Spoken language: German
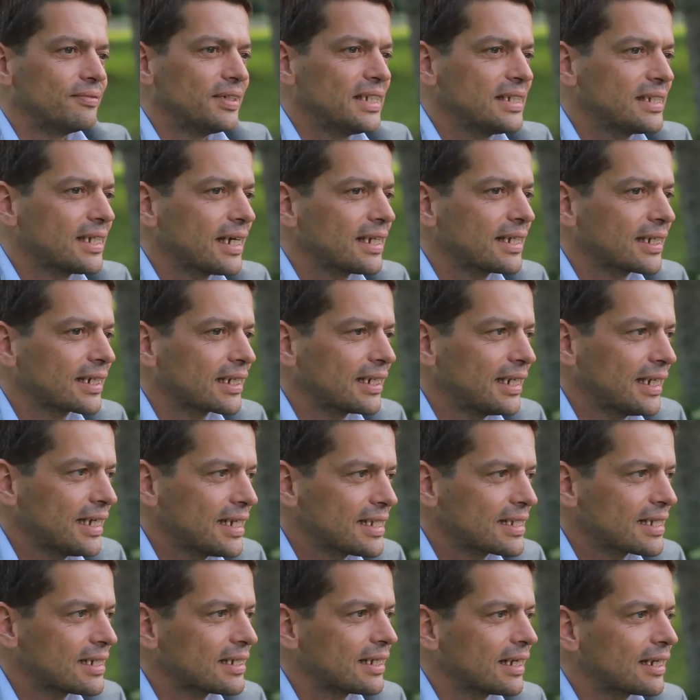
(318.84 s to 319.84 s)
Wenn Sie an Ihre
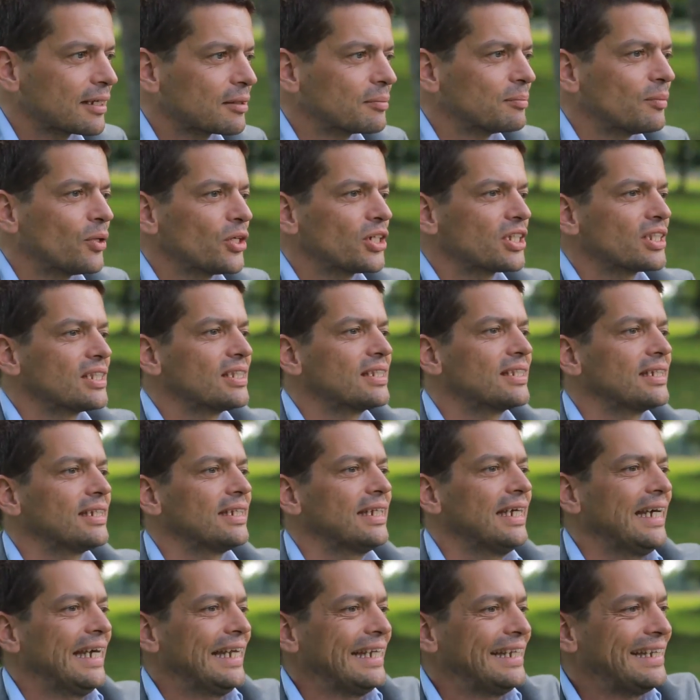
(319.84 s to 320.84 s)
Leser denken, möchten
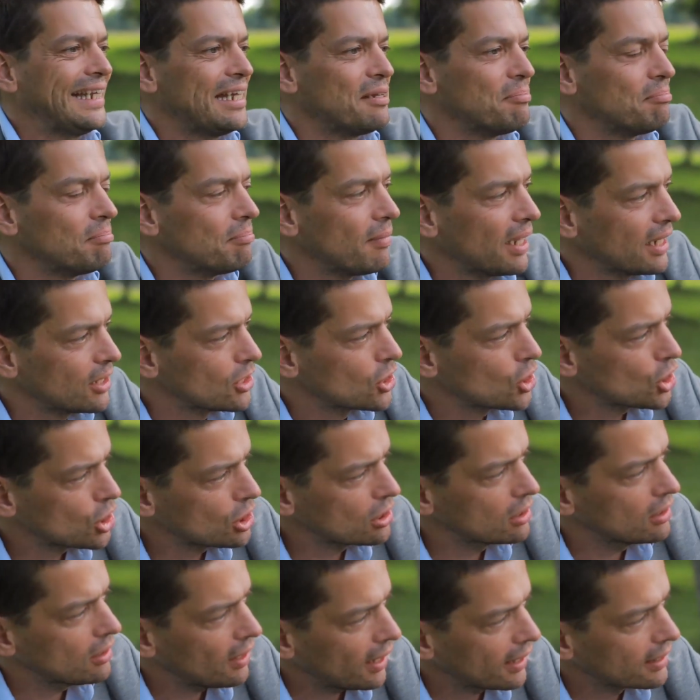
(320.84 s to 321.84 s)
Sie den
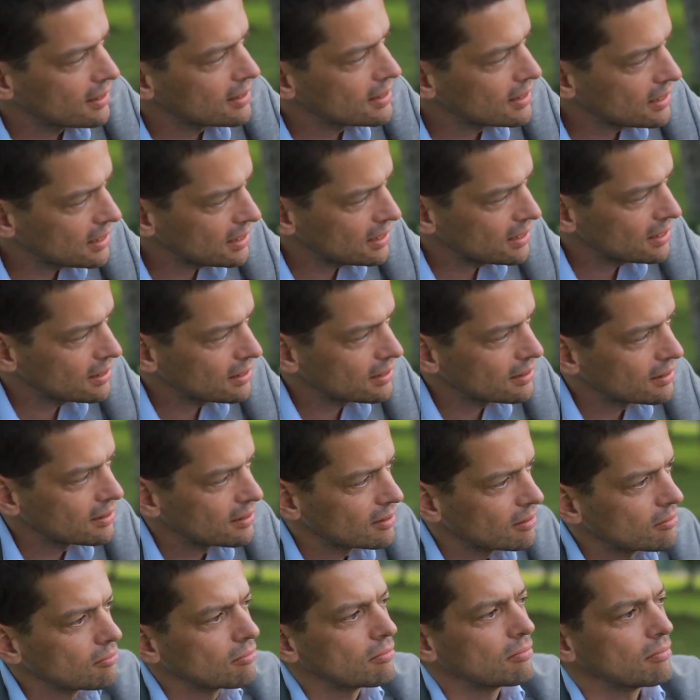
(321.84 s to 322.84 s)
Menschen an sich
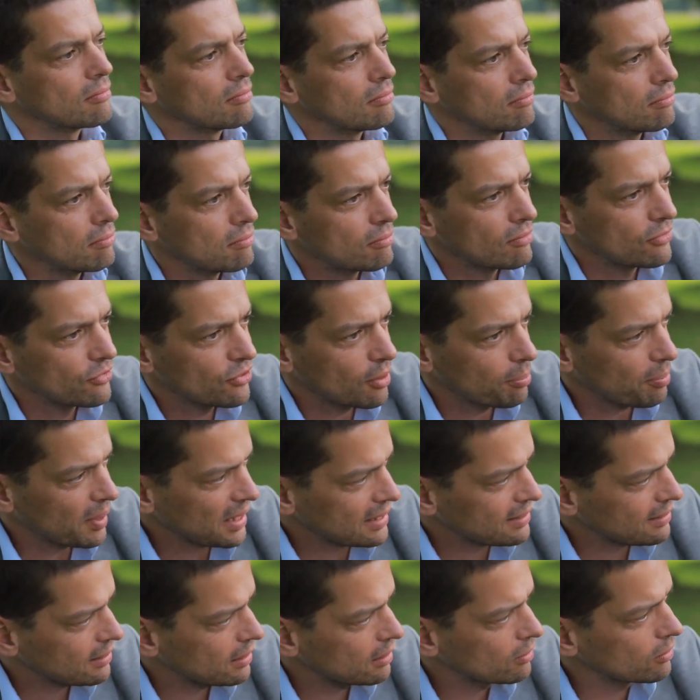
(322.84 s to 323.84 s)

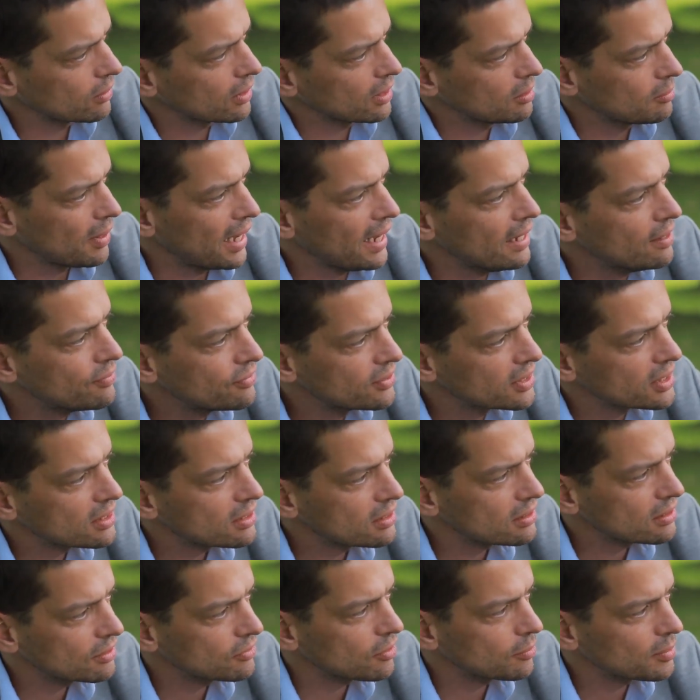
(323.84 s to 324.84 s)
verbessern oder ihm helfen,
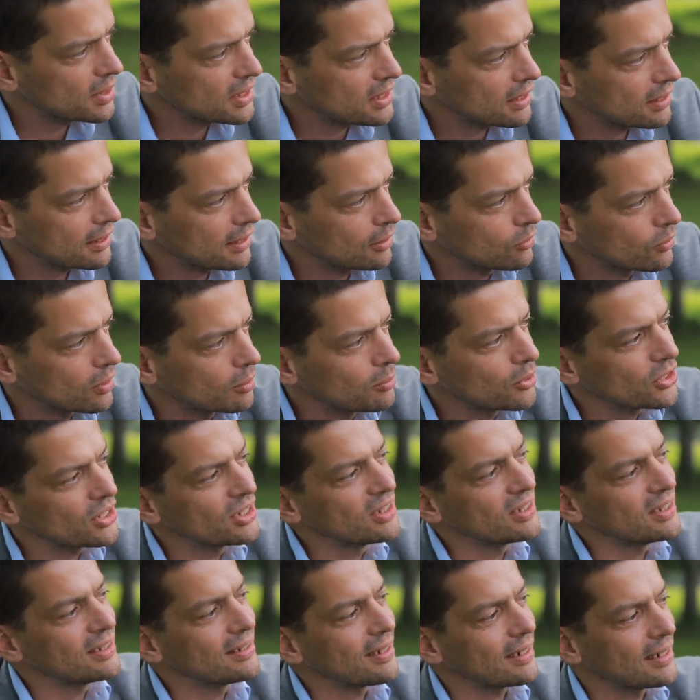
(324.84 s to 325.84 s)
dass er sich verbessern kann? Oder
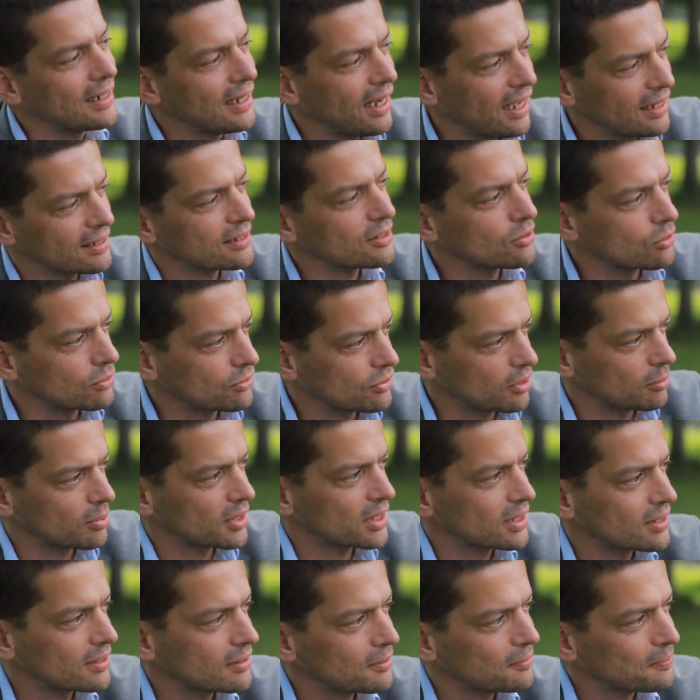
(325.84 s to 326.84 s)
möchten Sie seine Leistung
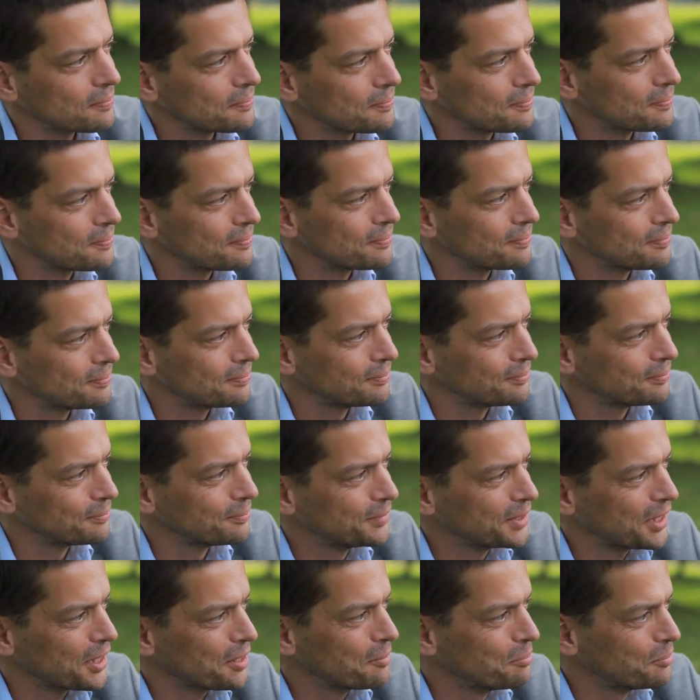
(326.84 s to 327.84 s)
verbessern
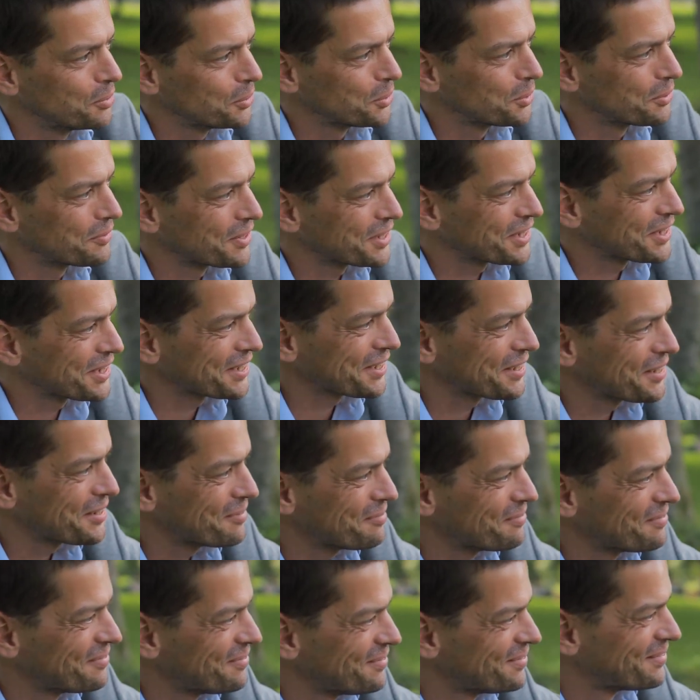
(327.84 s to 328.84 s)
mit einem Buch, was Sie
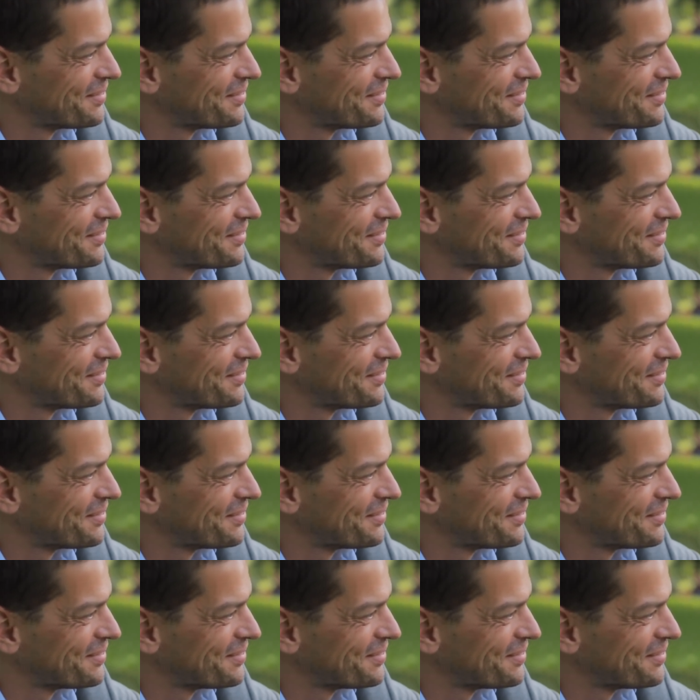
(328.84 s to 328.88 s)
schreiben?